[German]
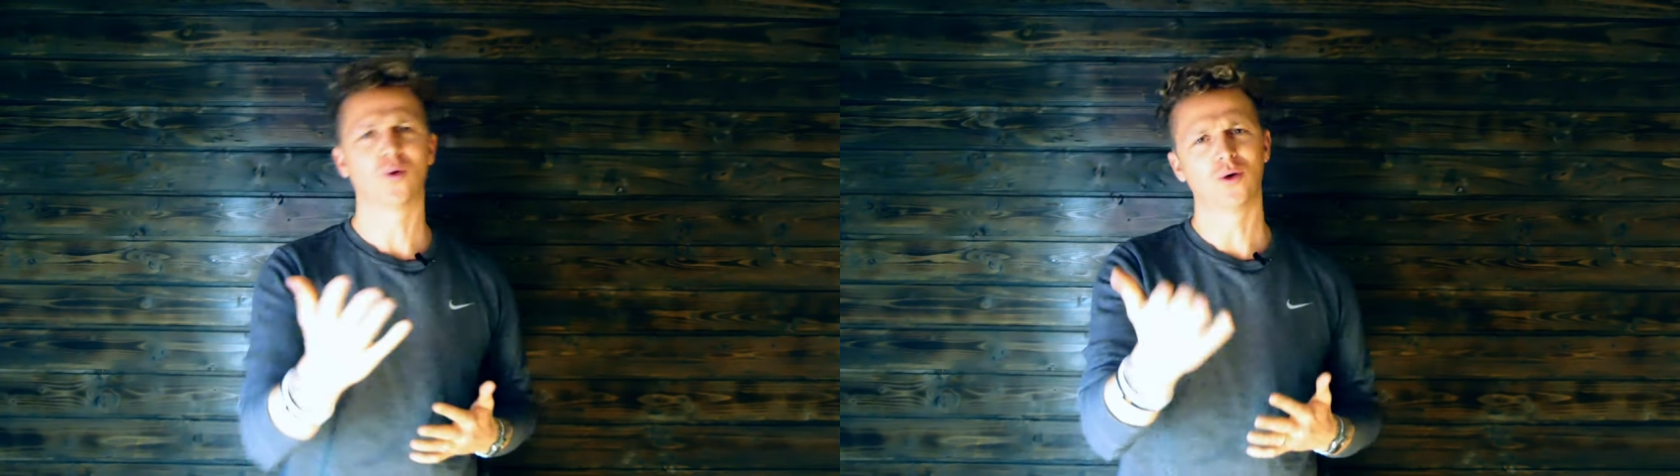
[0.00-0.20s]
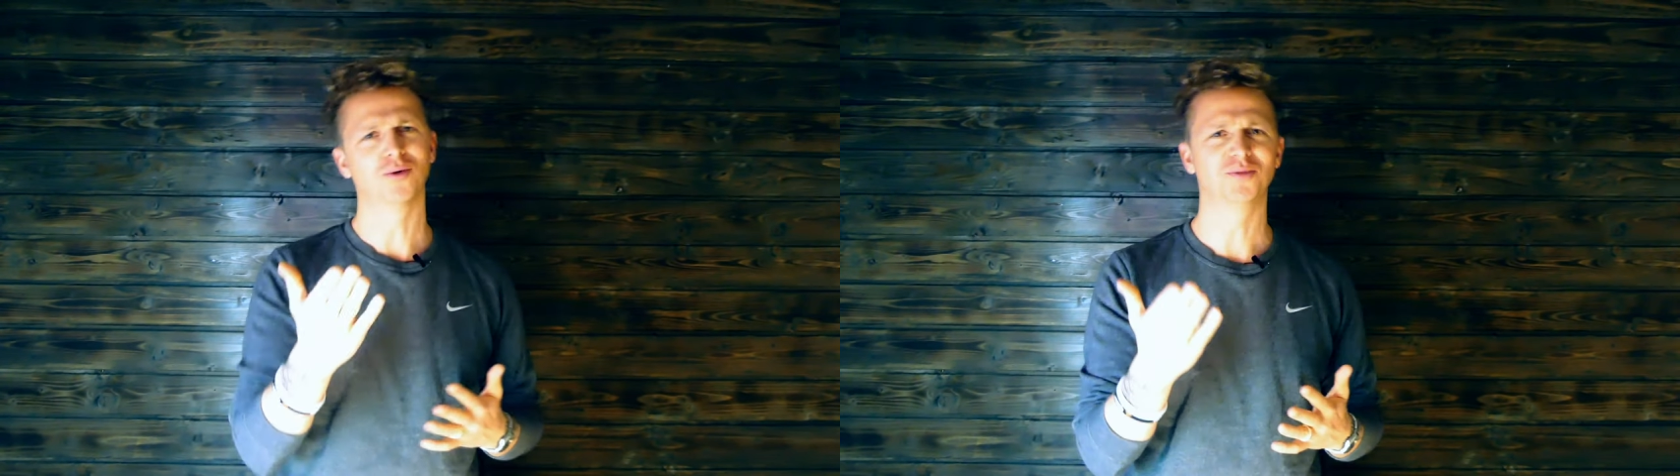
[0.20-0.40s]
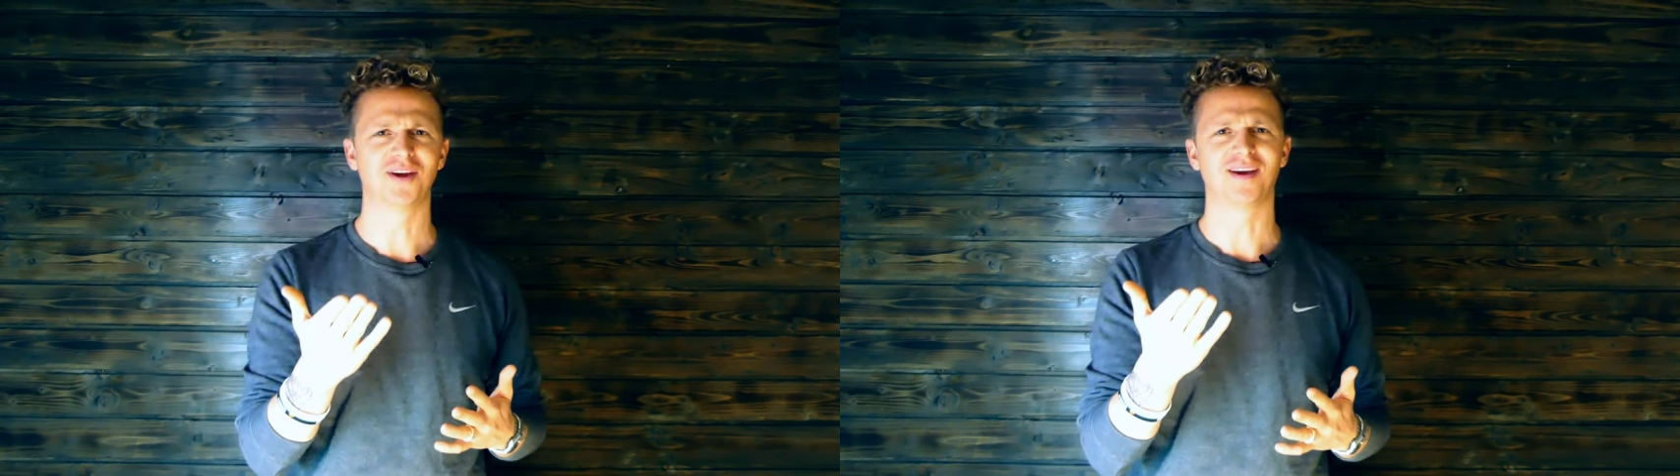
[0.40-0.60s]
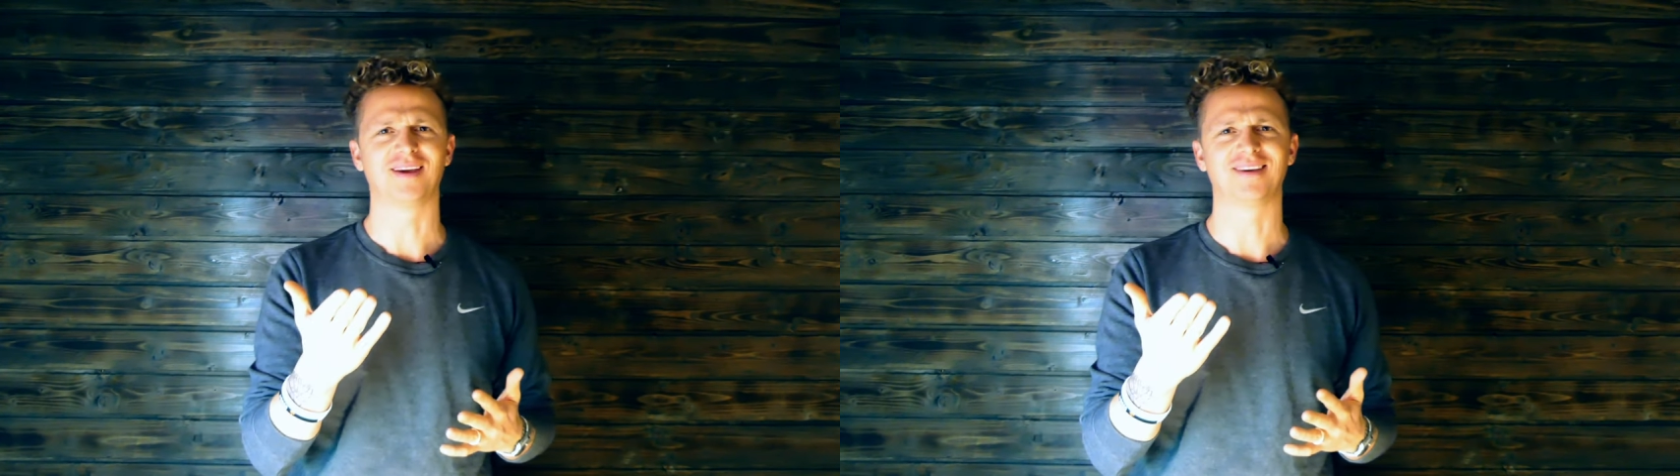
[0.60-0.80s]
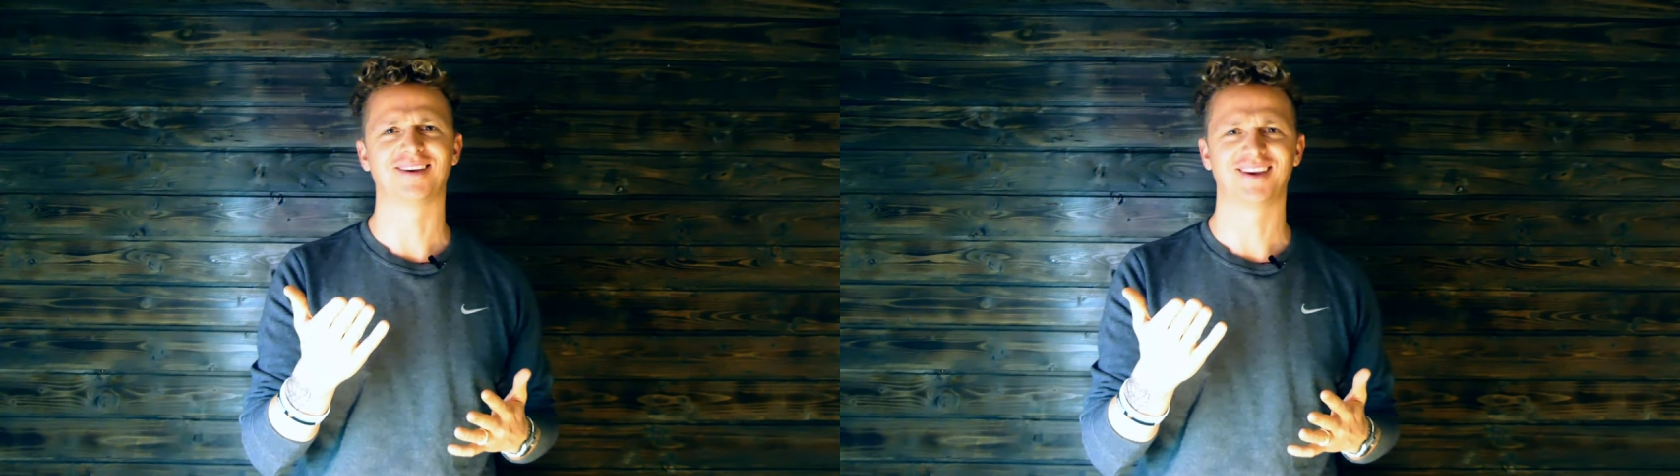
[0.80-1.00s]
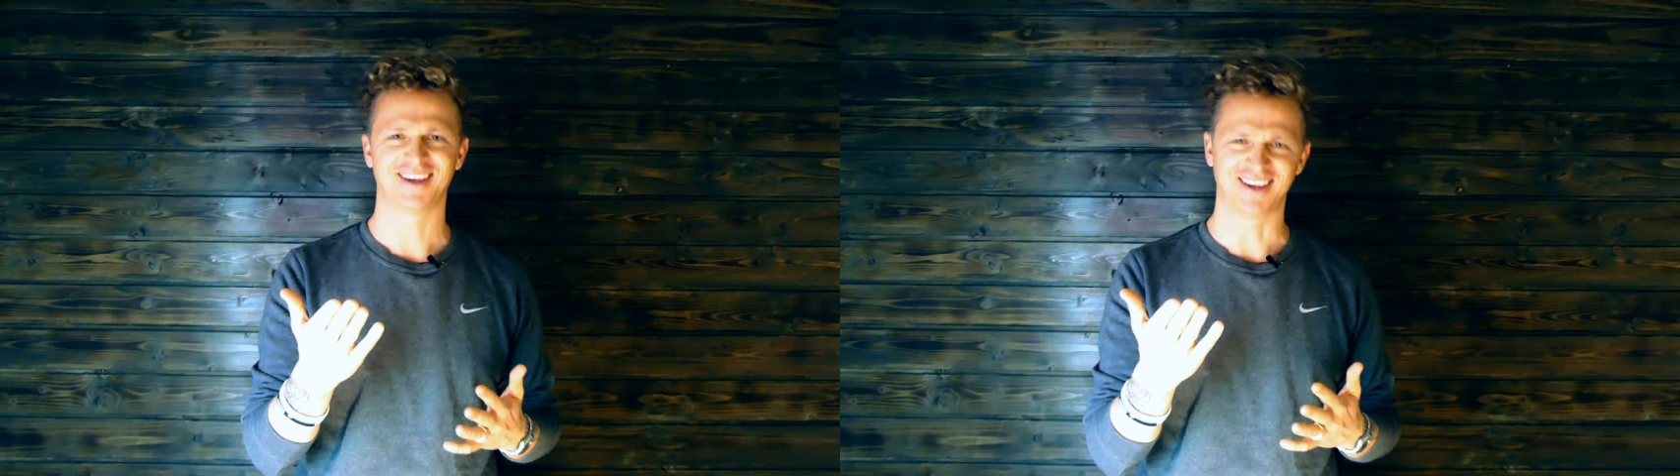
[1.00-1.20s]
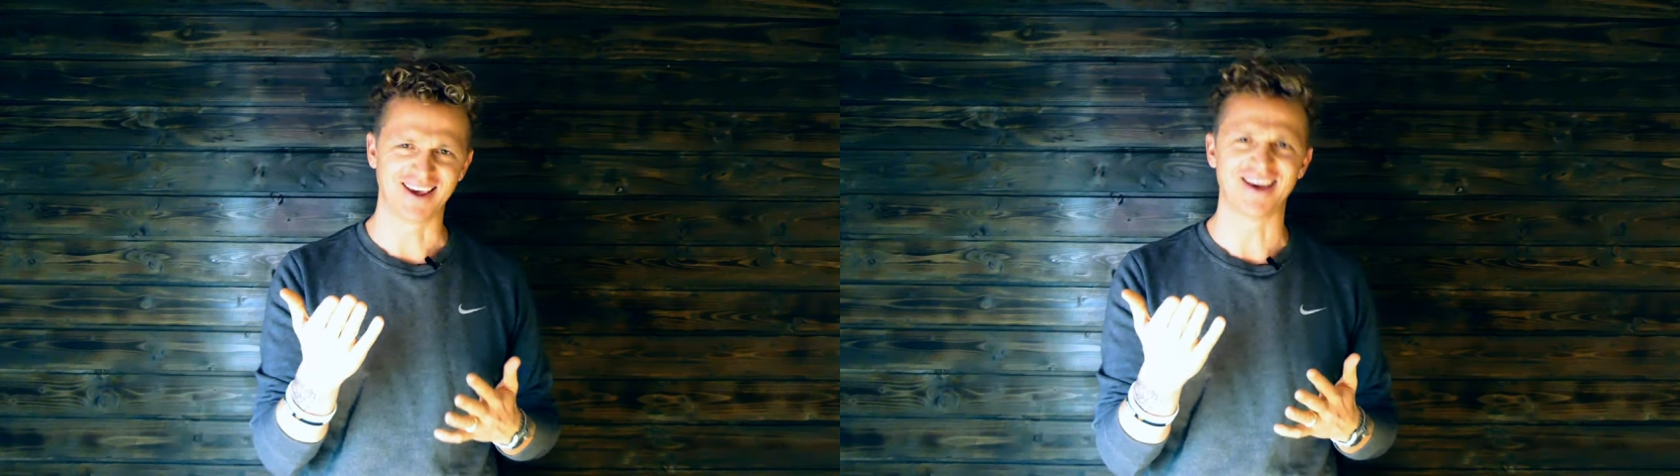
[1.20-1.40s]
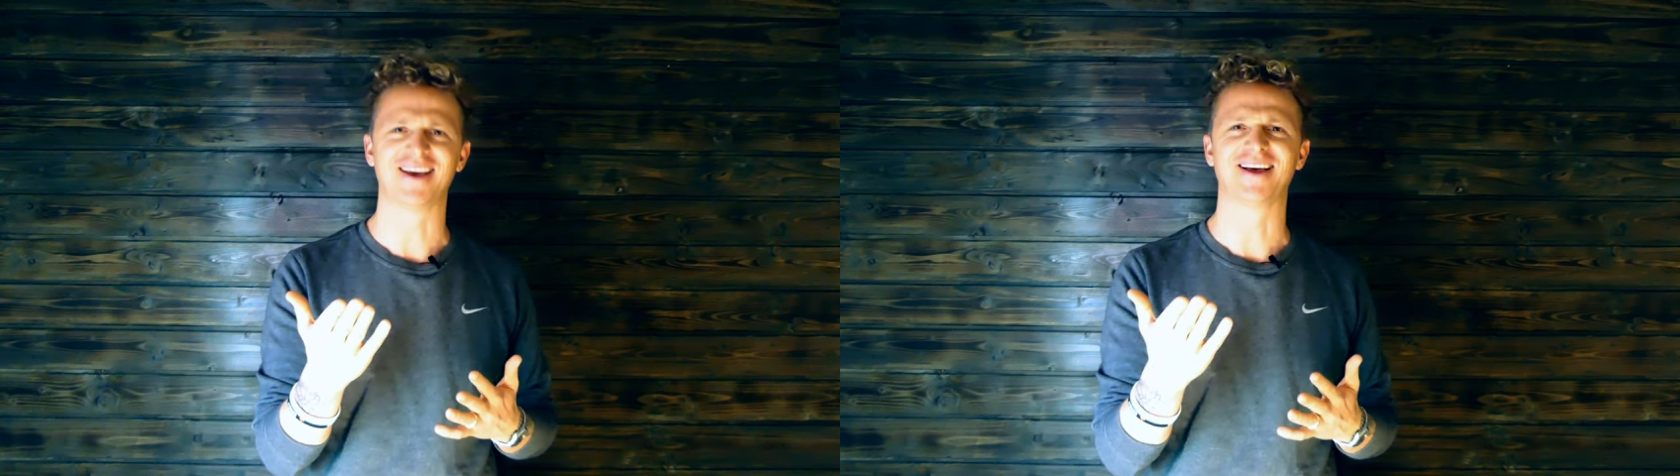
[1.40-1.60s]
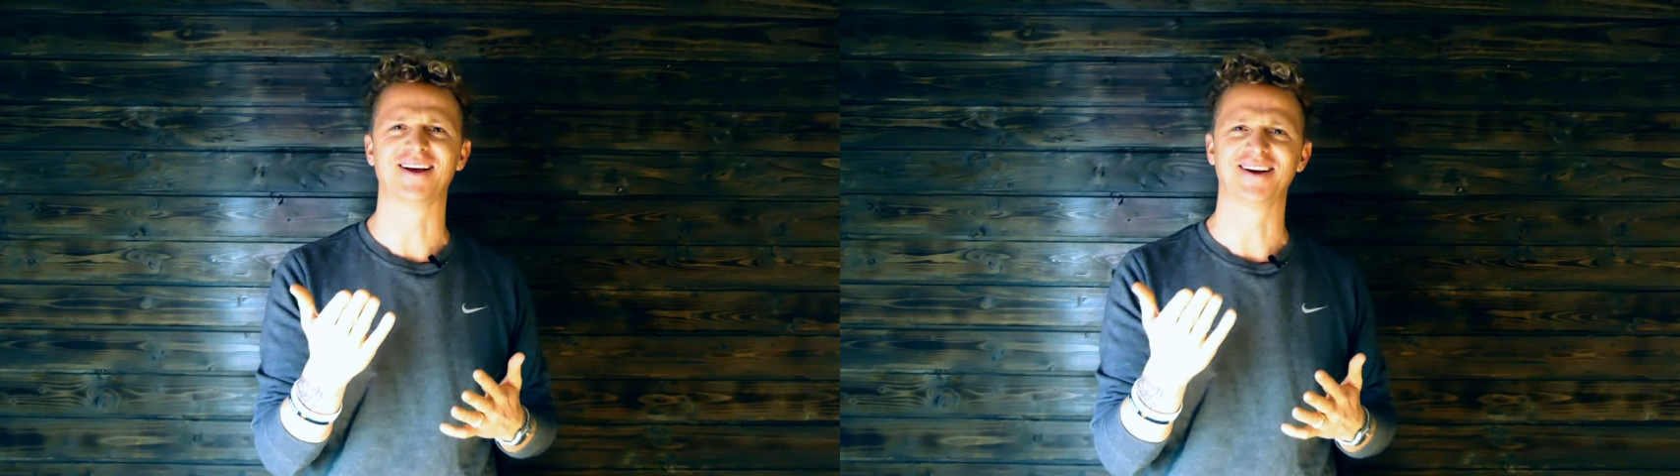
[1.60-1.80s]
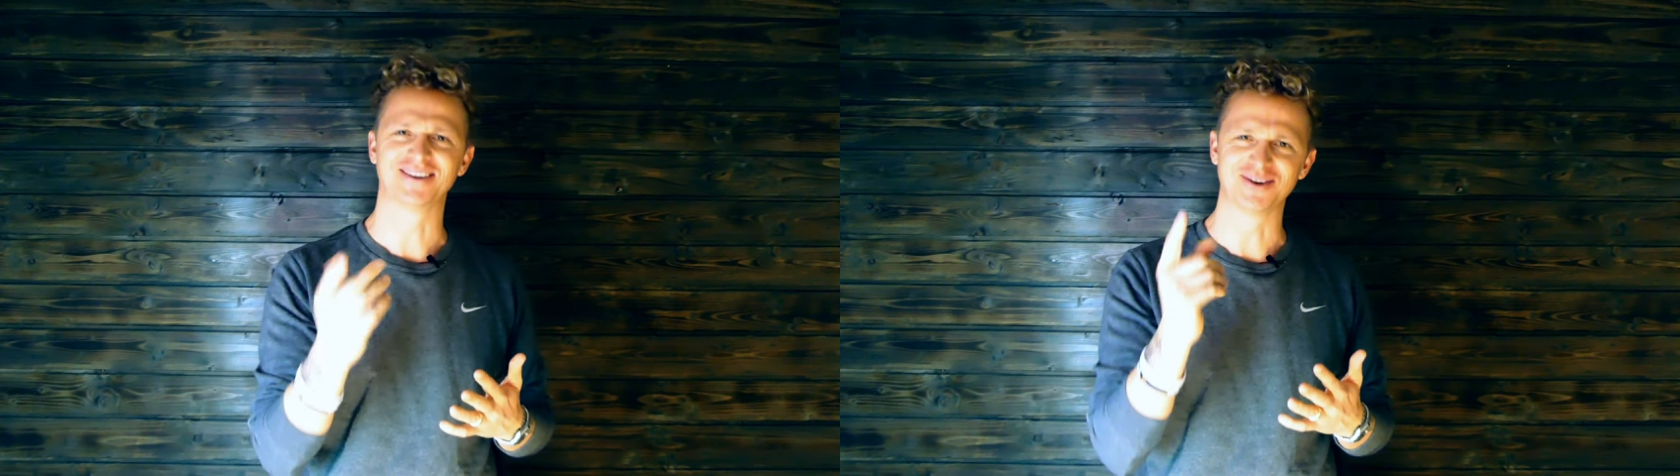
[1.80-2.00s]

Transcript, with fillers: und um dich. Yeah,